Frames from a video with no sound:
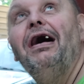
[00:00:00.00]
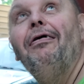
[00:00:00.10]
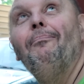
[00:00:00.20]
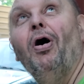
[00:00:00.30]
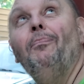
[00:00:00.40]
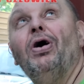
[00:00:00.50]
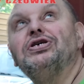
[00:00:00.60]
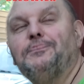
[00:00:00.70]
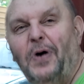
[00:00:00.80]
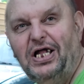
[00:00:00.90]
Bomba
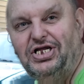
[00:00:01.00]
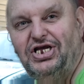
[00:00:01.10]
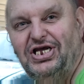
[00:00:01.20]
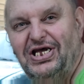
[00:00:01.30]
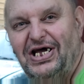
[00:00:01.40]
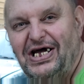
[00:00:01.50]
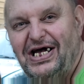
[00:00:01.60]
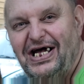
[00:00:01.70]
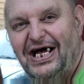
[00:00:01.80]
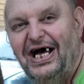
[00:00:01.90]
spadnie! Do
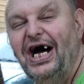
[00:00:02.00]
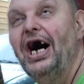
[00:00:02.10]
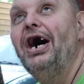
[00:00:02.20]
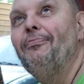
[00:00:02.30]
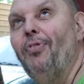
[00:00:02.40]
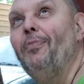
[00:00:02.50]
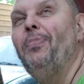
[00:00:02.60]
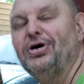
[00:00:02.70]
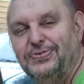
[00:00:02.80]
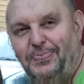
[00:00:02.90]
widzenia!
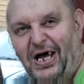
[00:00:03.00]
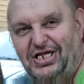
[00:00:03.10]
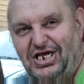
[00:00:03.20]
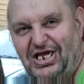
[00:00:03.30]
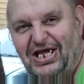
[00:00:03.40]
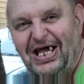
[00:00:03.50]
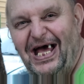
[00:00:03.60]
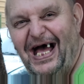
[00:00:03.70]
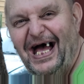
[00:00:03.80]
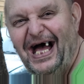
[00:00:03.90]
Bomba spadnie!
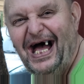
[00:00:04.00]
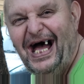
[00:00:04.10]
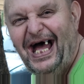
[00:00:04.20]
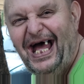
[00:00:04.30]
Do widzenia!